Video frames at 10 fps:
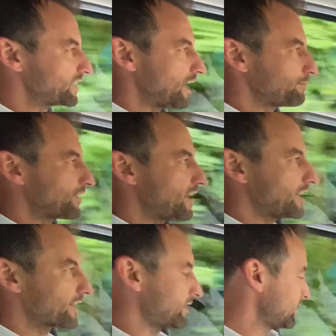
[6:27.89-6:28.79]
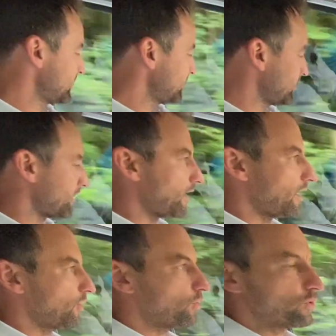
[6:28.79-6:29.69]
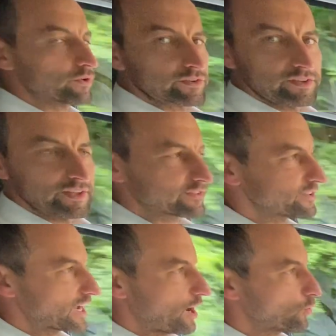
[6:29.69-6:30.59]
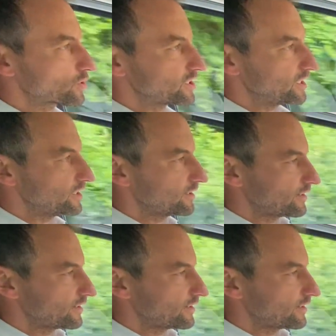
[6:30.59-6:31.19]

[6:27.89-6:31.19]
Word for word: die Ablage. Und hier sind ja auch die